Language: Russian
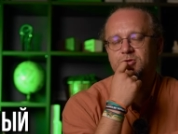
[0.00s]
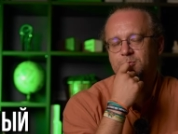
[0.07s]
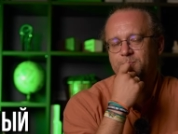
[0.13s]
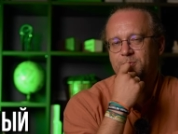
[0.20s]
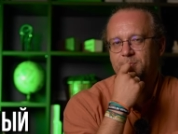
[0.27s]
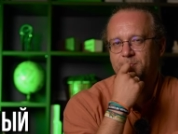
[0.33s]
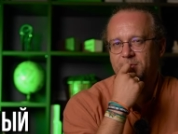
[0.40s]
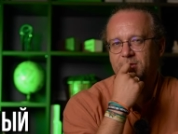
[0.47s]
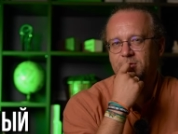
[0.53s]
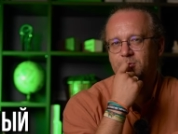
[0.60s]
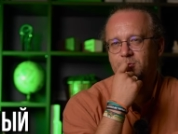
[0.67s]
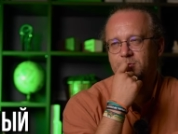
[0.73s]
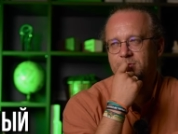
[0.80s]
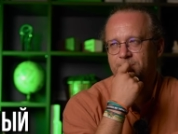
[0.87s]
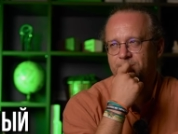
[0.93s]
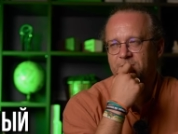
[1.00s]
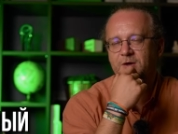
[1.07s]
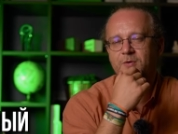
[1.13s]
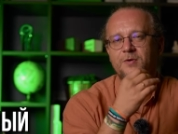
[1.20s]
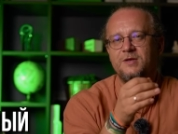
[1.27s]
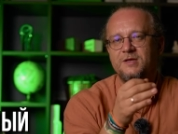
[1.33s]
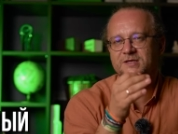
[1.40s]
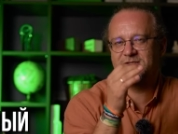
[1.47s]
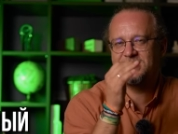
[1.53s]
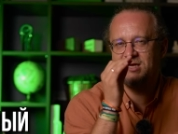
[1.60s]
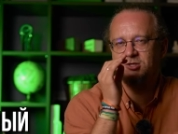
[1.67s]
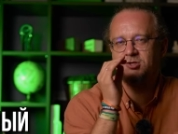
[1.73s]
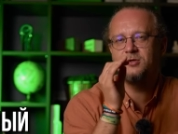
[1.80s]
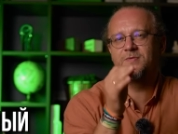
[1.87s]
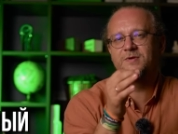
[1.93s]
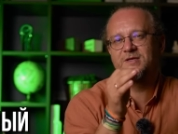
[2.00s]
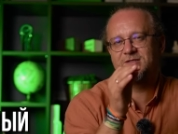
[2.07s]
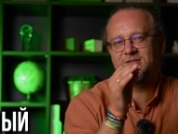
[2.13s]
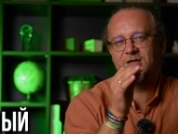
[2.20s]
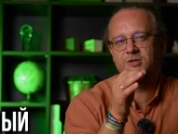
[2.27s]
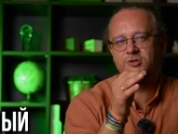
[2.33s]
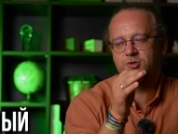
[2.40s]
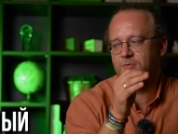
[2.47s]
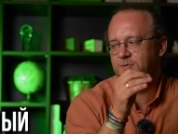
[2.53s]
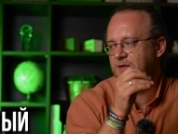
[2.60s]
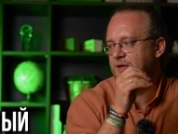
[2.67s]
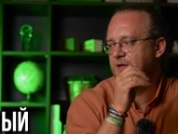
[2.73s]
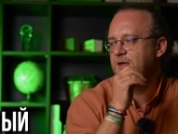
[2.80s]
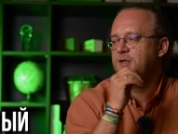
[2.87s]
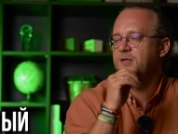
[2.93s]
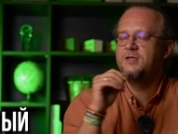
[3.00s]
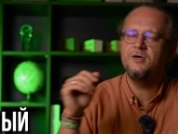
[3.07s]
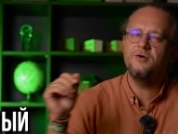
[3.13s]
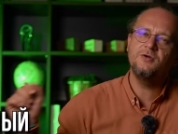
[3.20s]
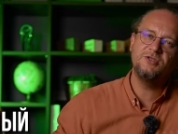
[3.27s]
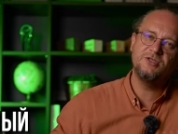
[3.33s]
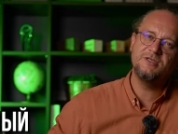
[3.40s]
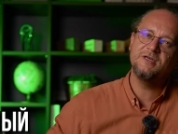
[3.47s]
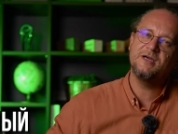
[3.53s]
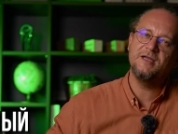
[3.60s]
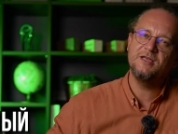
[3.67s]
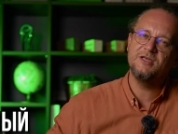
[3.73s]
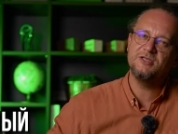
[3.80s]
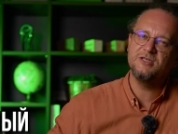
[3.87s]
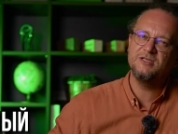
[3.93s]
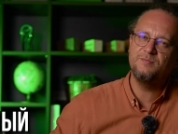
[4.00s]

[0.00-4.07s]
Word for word: суперпродукт, такой ностальжовый-ностальжовый, не хочется, конечно,